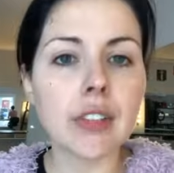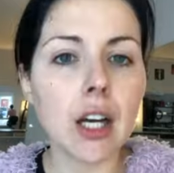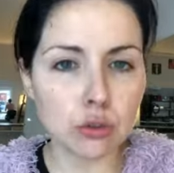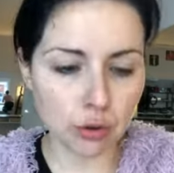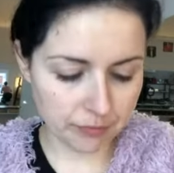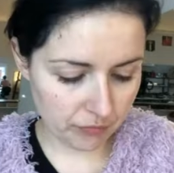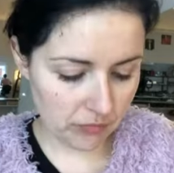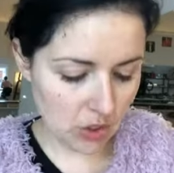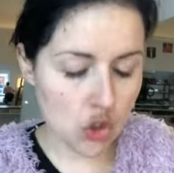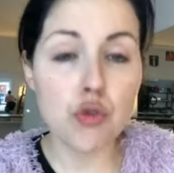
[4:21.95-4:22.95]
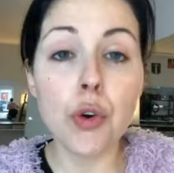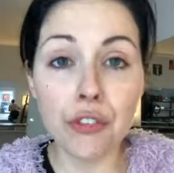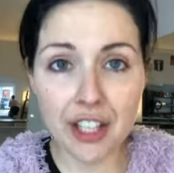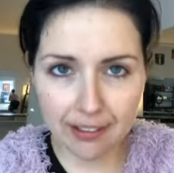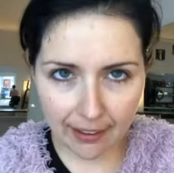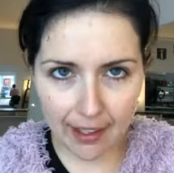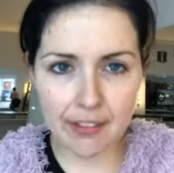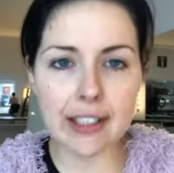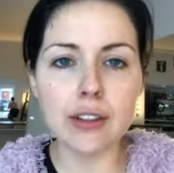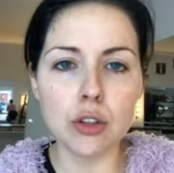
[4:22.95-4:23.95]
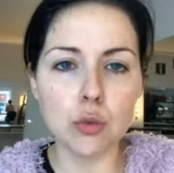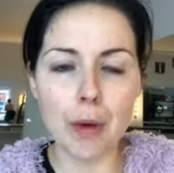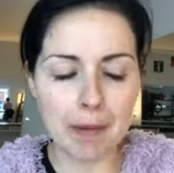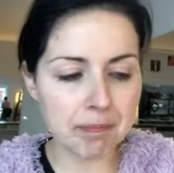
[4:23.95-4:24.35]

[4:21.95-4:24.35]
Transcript: En tout cas, je vous reviendrai avec les dénouements.